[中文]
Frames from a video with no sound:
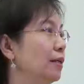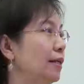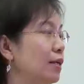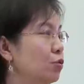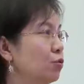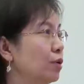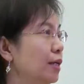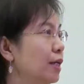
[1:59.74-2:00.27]

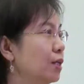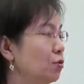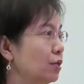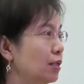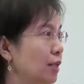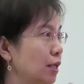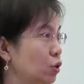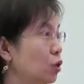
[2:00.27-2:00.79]
但如果一个学
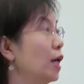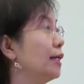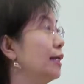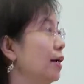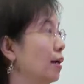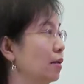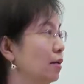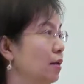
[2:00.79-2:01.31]
生想创
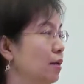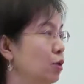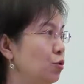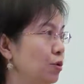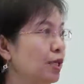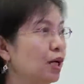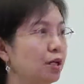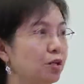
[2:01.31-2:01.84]
业，
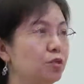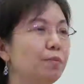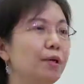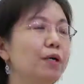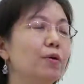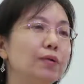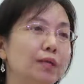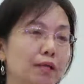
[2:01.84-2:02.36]
学校里是
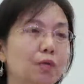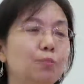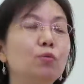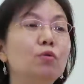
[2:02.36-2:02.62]
没有一个